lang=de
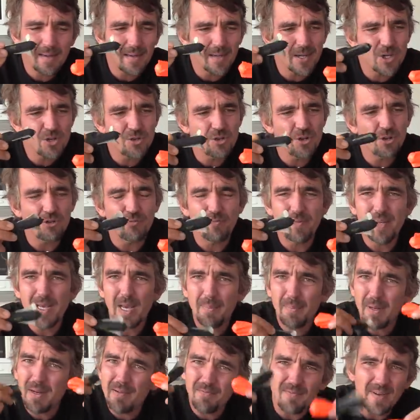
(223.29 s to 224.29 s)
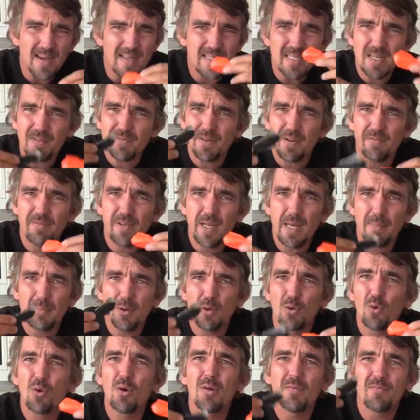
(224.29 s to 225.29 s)
richtig wirbeln,
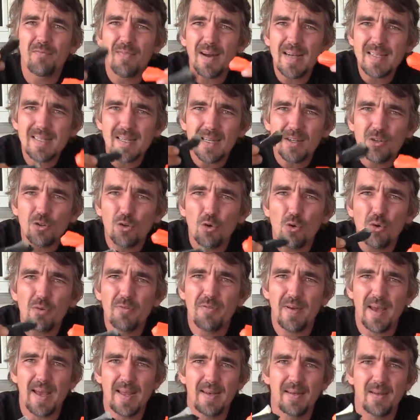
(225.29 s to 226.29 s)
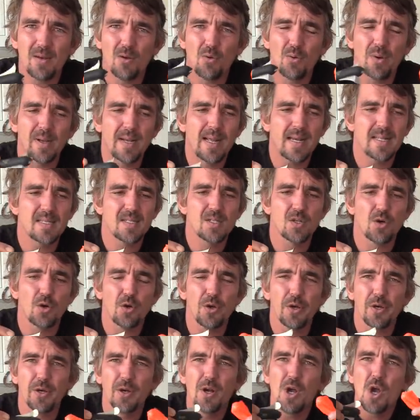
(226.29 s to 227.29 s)
Wasserverwirbelungen, Wasserdruckveränderungen
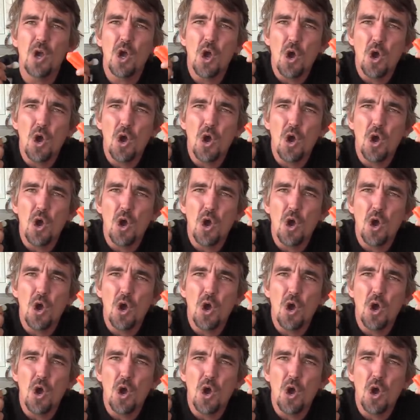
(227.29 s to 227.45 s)
erzeugen